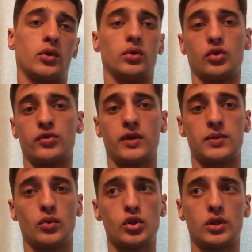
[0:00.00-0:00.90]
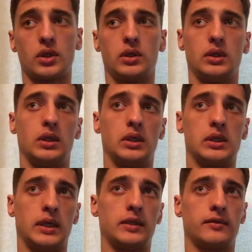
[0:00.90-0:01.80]
Такое тоже возможно, и
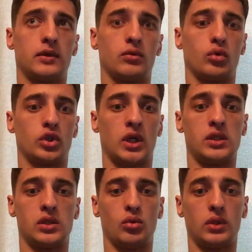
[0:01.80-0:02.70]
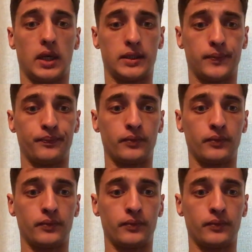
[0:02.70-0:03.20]
из-за этого ухудшались результаты.